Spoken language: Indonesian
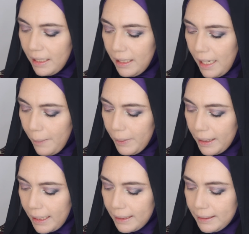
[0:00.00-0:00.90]

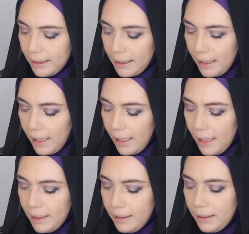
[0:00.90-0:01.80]

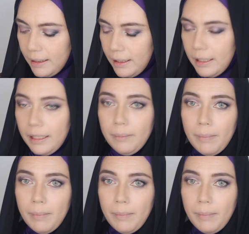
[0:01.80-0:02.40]
diaplikasikan di